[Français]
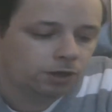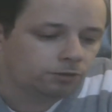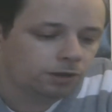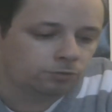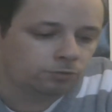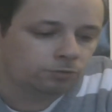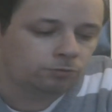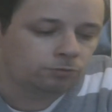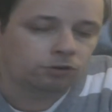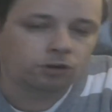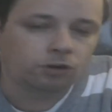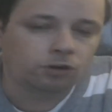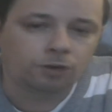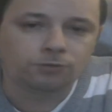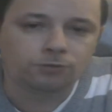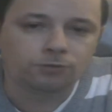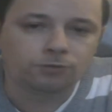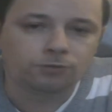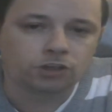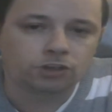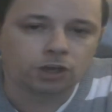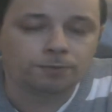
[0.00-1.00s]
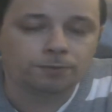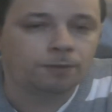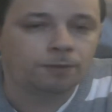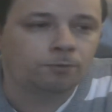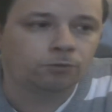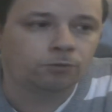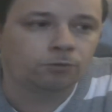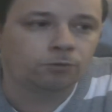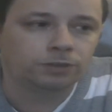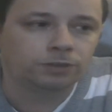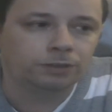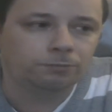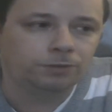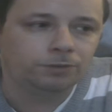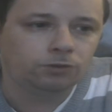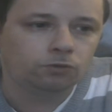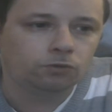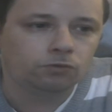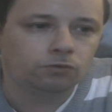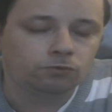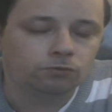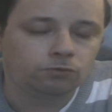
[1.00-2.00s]
mon club de cœur, mais à un moment donné,
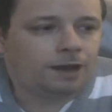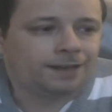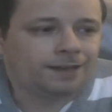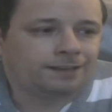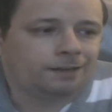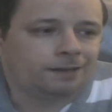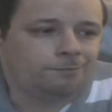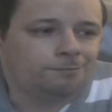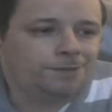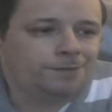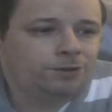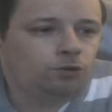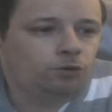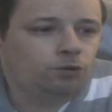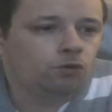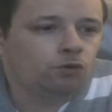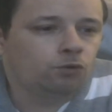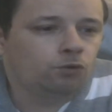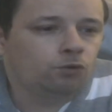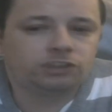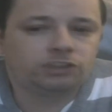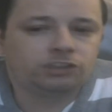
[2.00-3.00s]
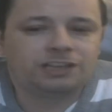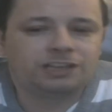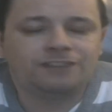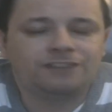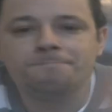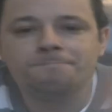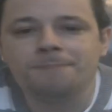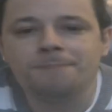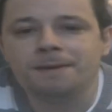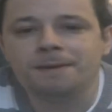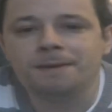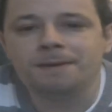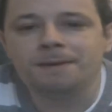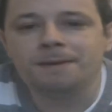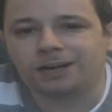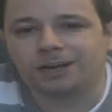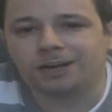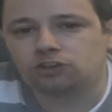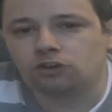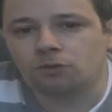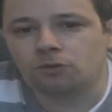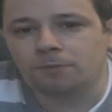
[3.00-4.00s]
Mitroglou, Mitroglou, je savais même pas
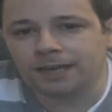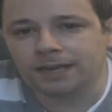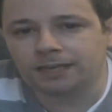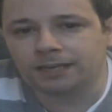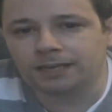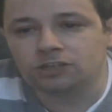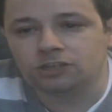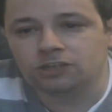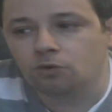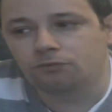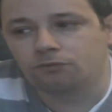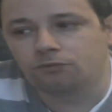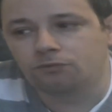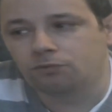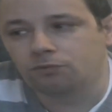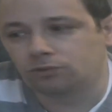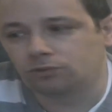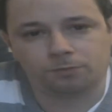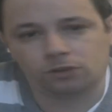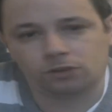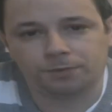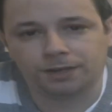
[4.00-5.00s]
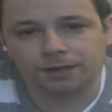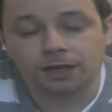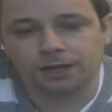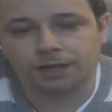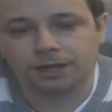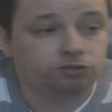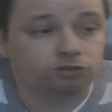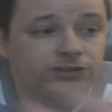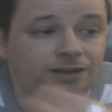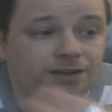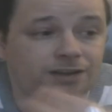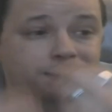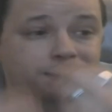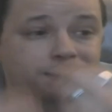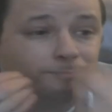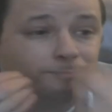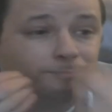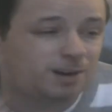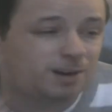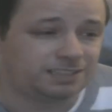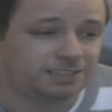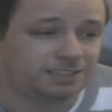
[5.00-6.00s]
que ce mec, il joue au foot, s'il te plaît. Je savais même
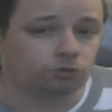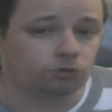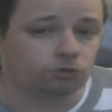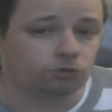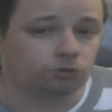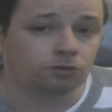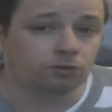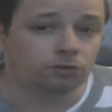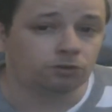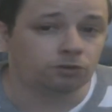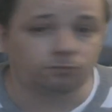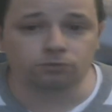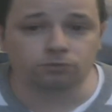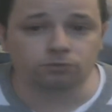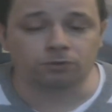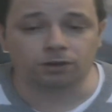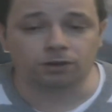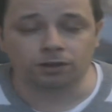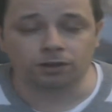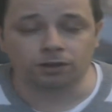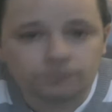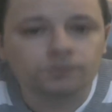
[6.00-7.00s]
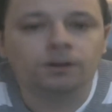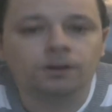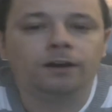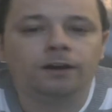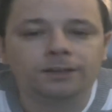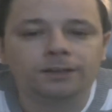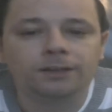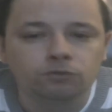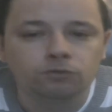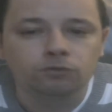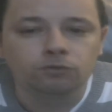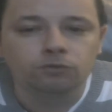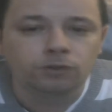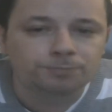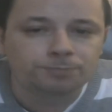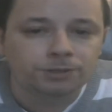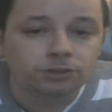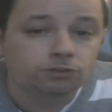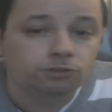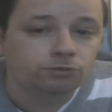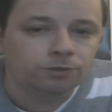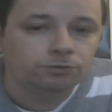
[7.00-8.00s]
pas que c'était un joueur de foot, moi. Ah, avec tout le
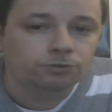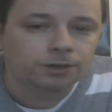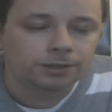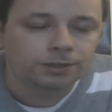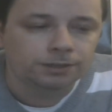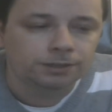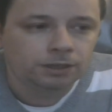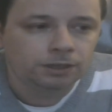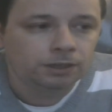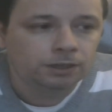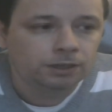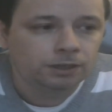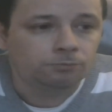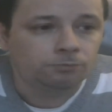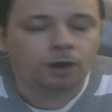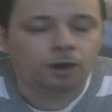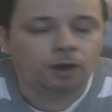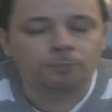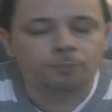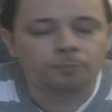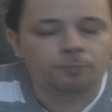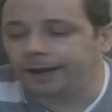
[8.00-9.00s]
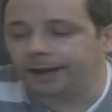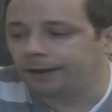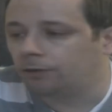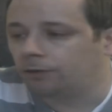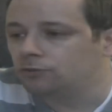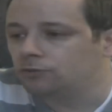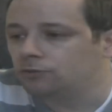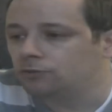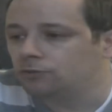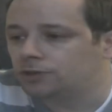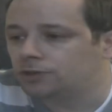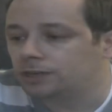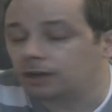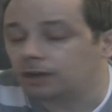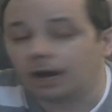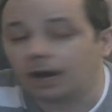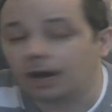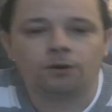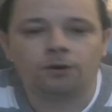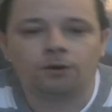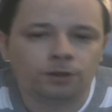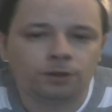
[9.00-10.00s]
respect que je lui dois, hein. Bon, après, on a eu qui
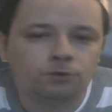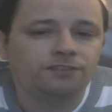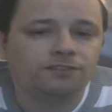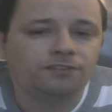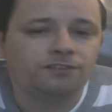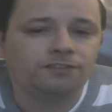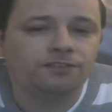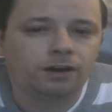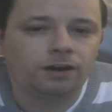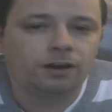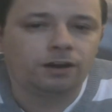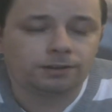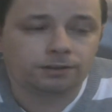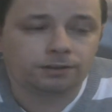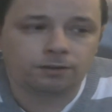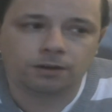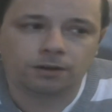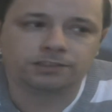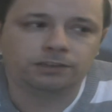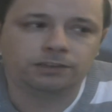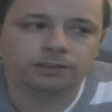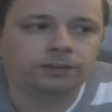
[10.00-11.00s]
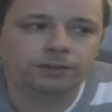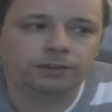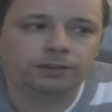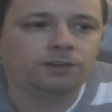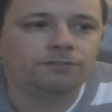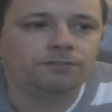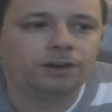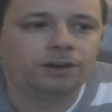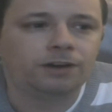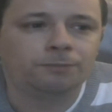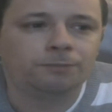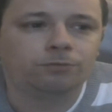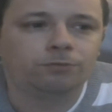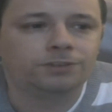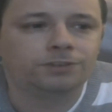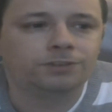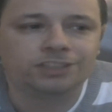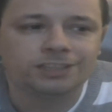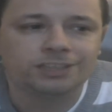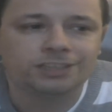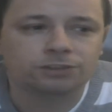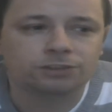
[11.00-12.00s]
Ah, on a eu Evra. Alors, c'est vrai que Evra, bon,
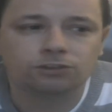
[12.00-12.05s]
déjà, ça